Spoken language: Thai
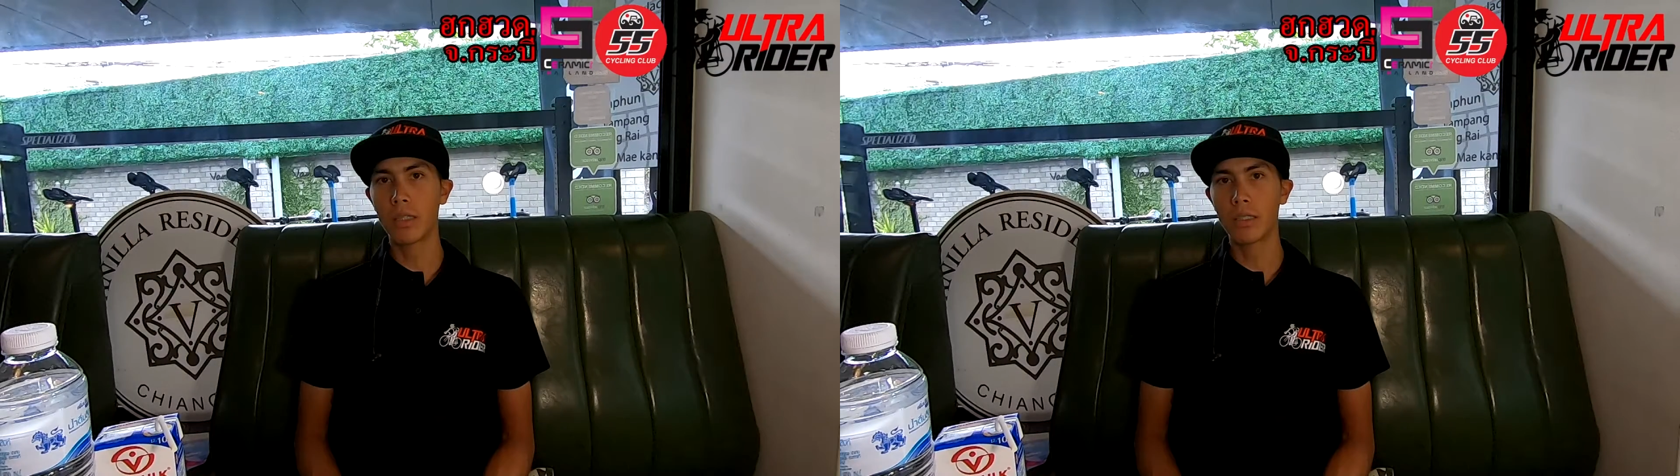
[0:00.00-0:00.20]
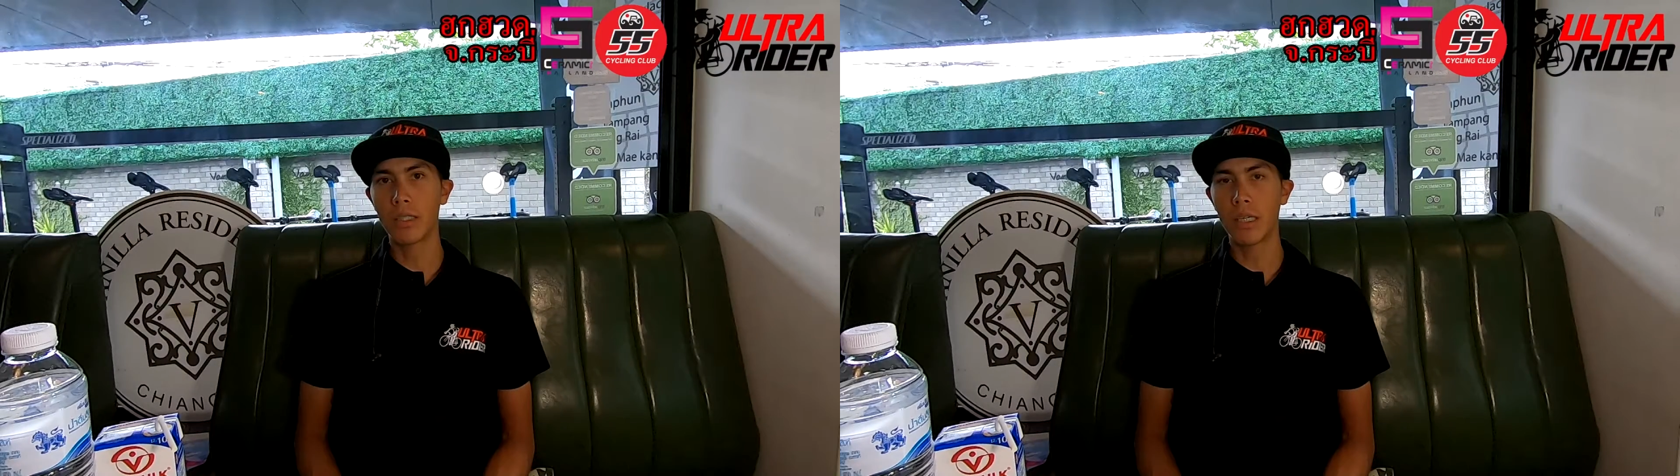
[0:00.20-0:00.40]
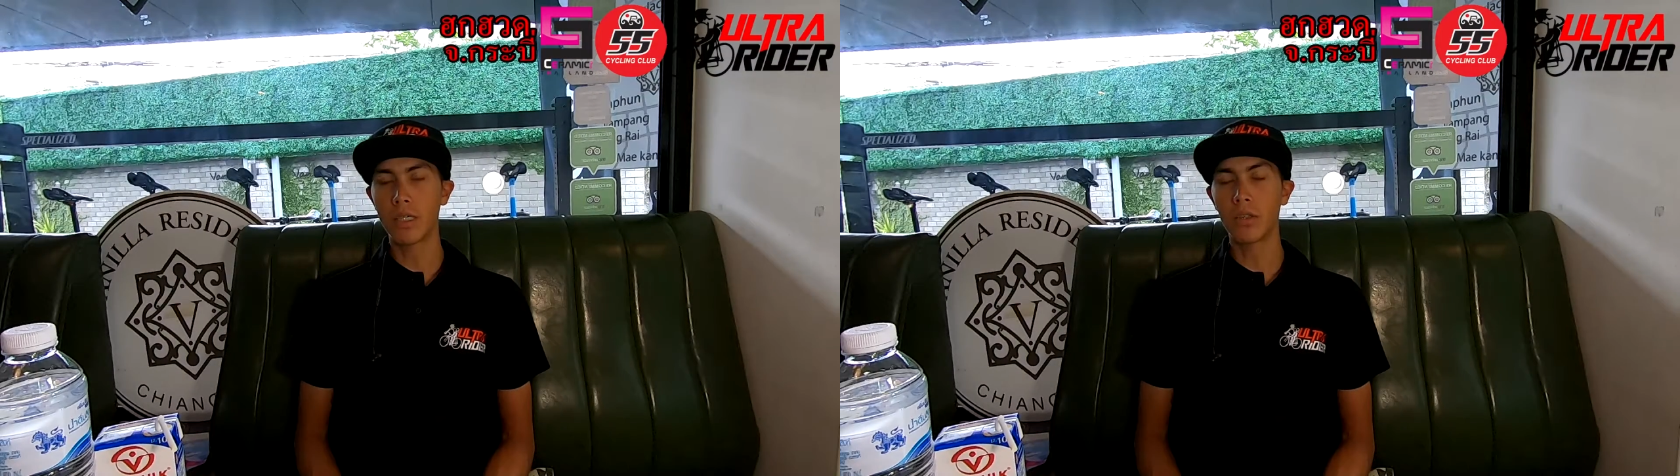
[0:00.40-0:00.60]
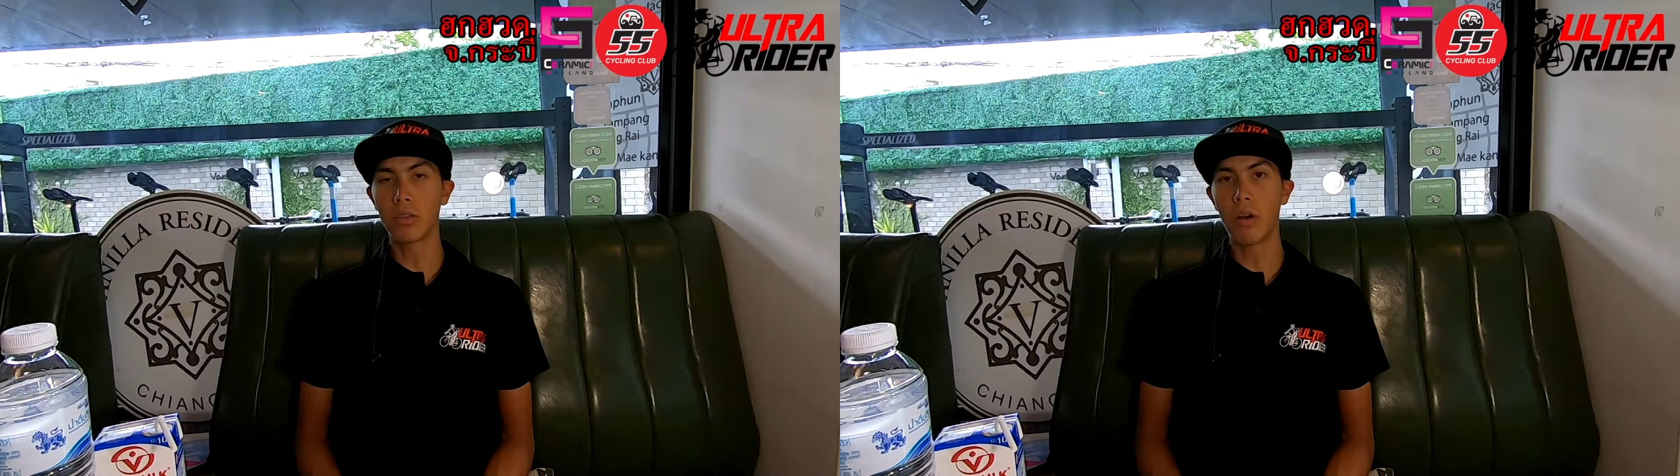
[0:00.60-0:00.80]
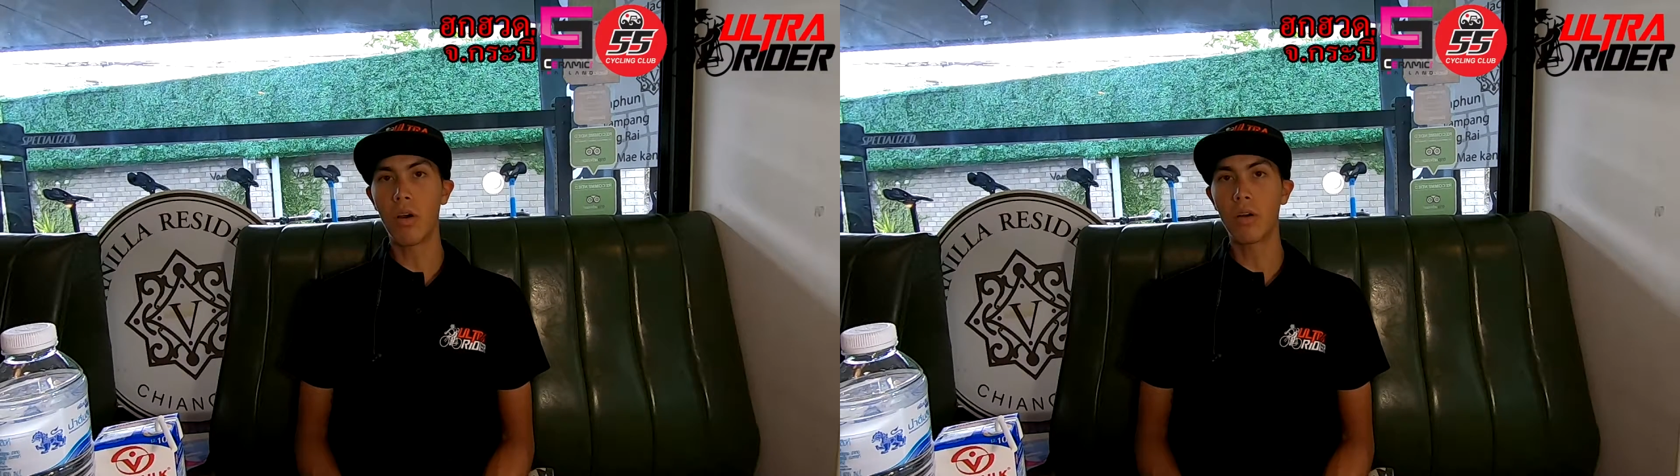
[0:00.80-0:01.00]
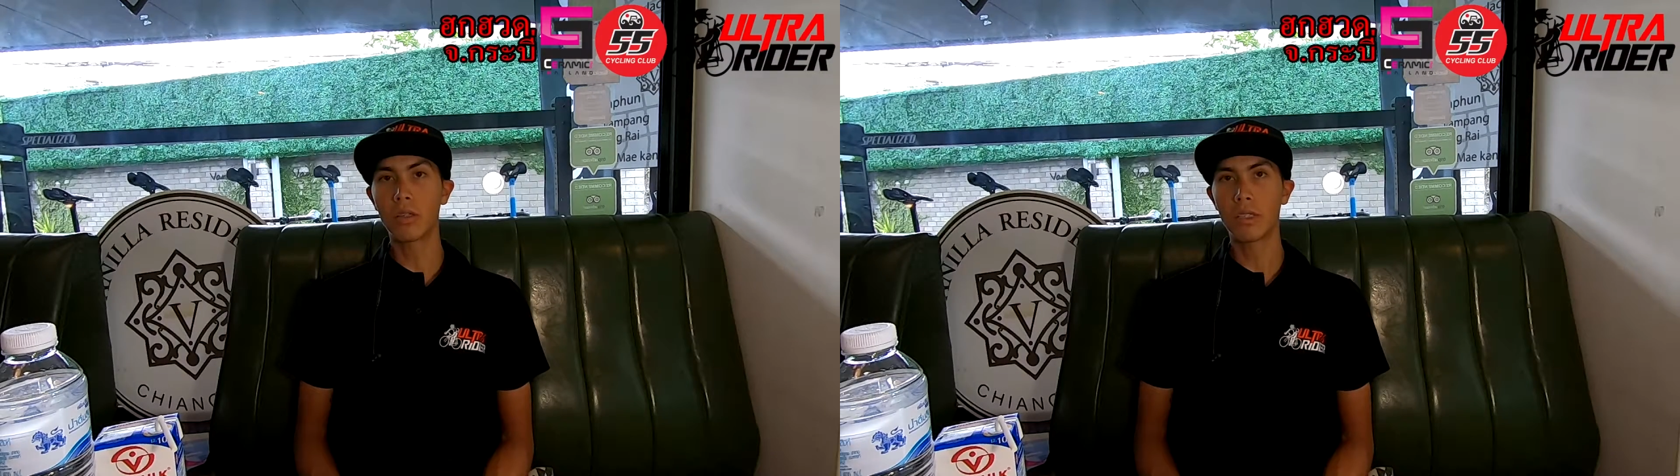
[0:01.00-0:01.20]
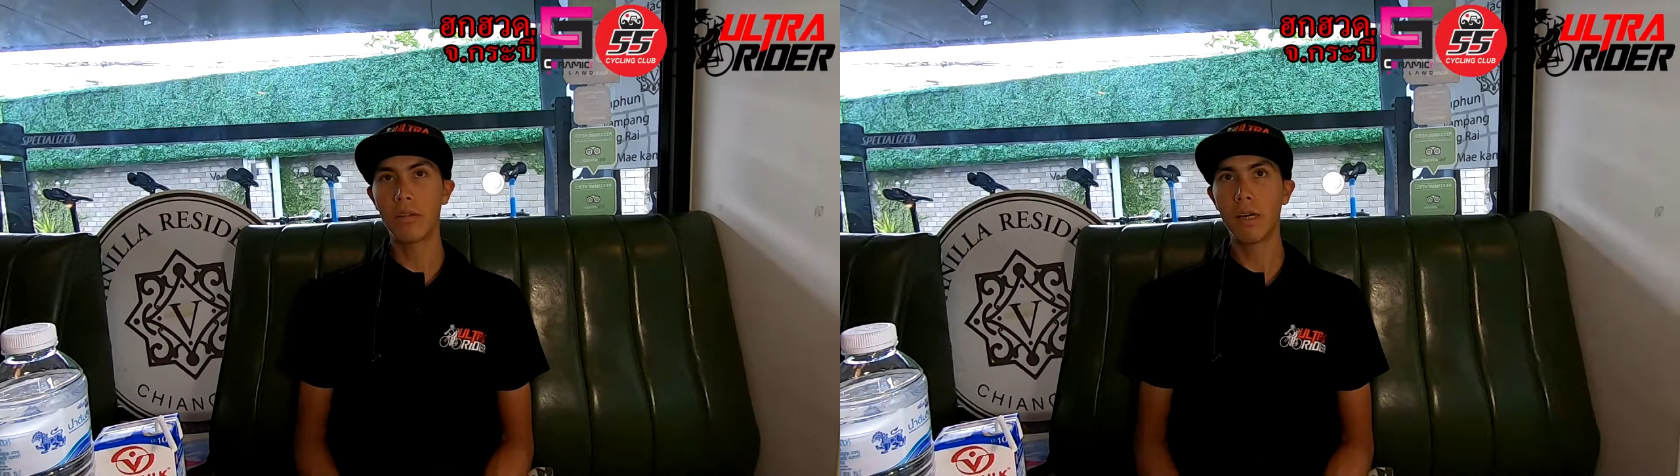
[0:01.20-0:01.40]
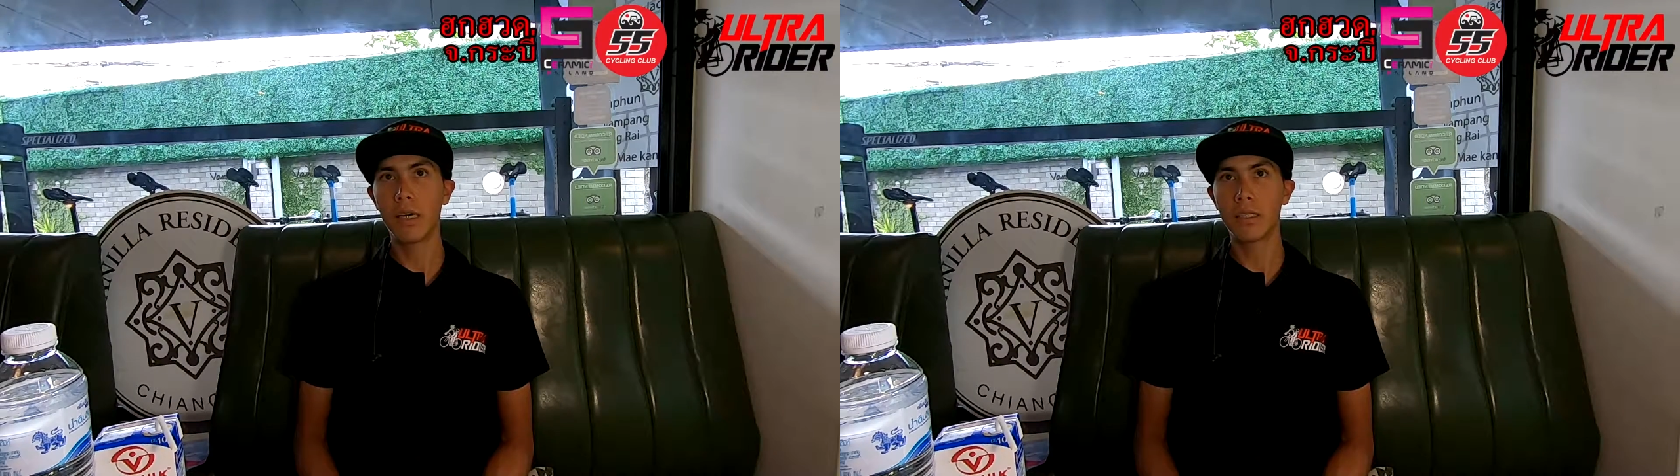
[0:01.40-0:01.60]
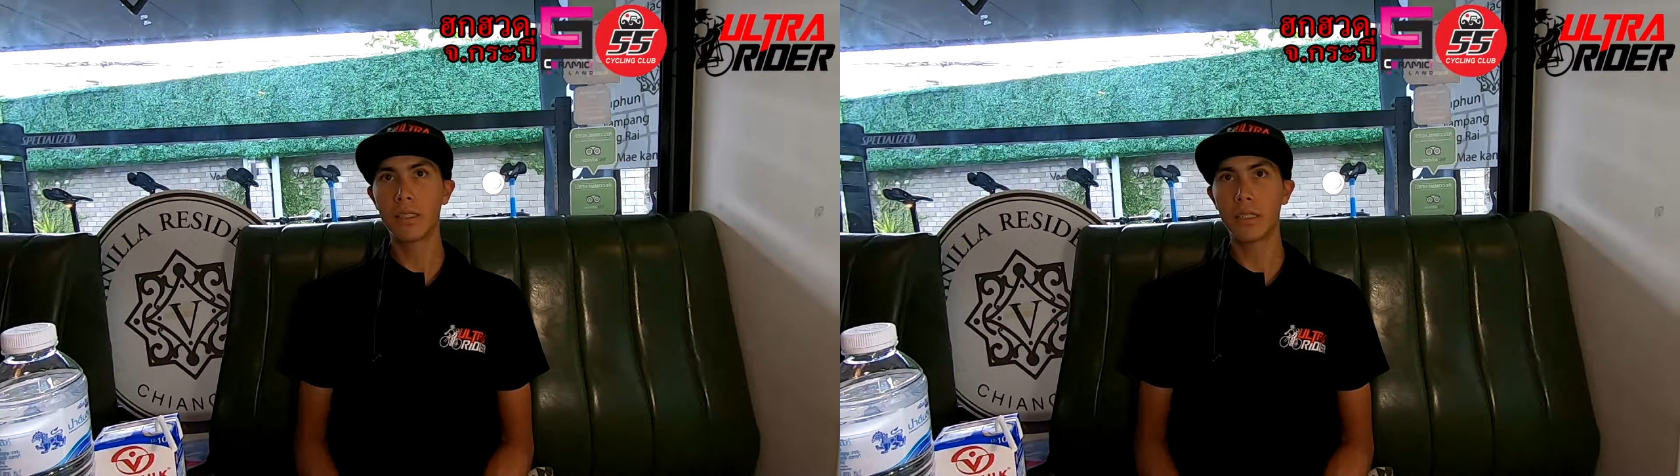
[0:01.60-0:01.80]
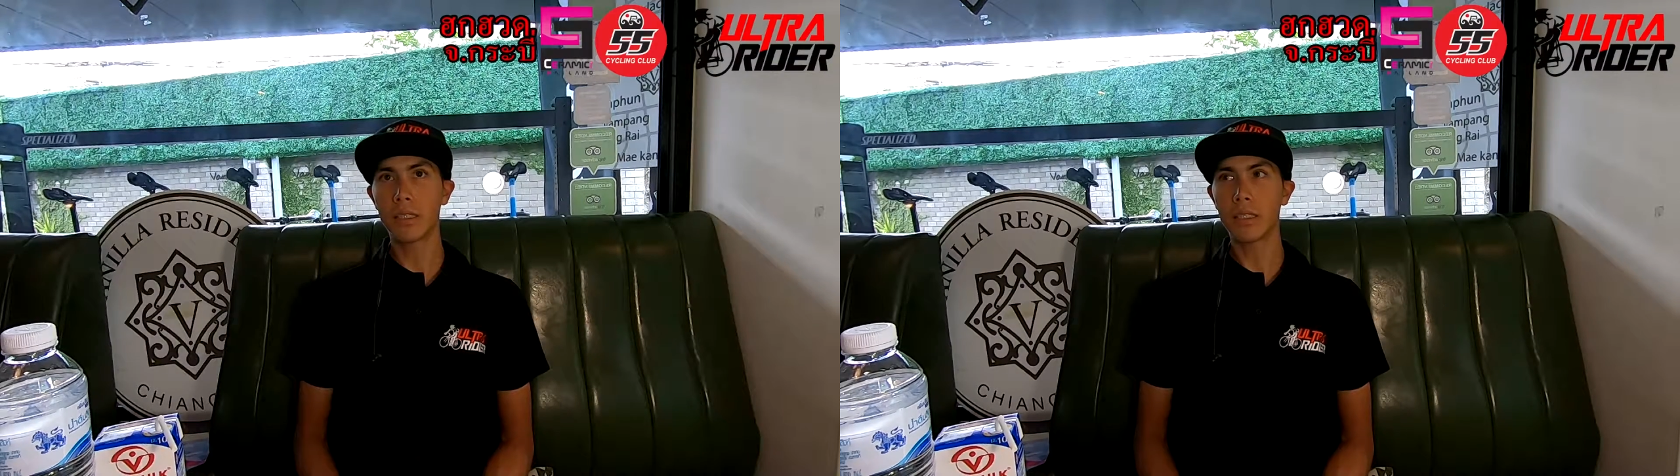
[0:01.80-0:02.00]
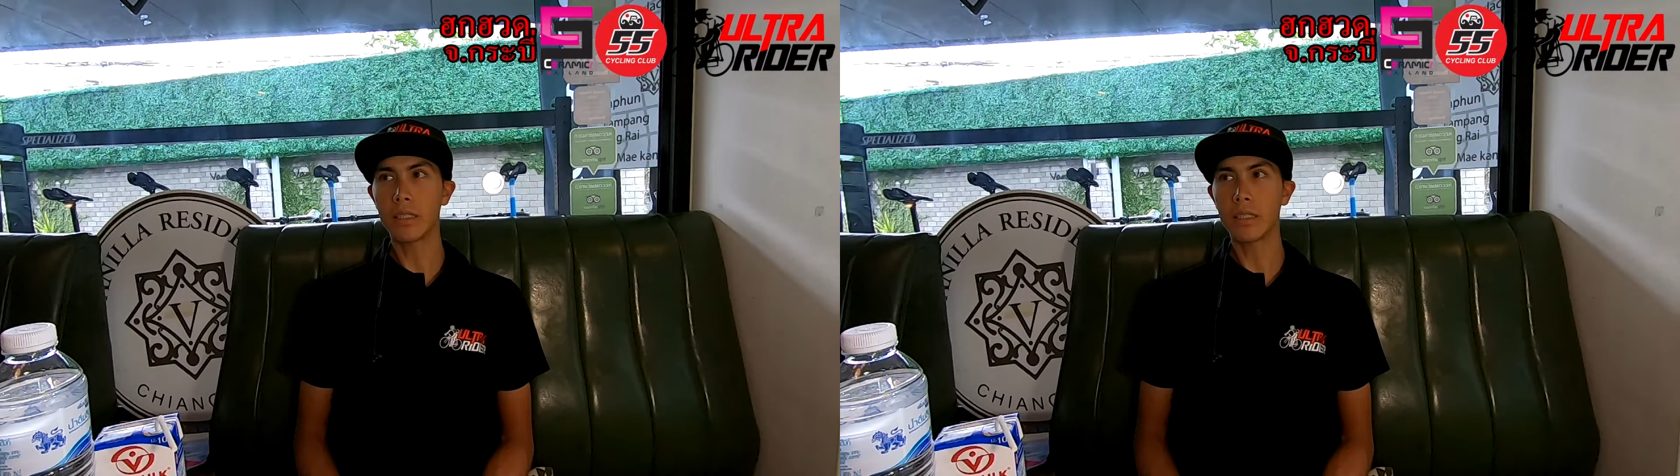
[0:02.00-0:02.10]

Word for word: กน้องๆที่ว่าจะ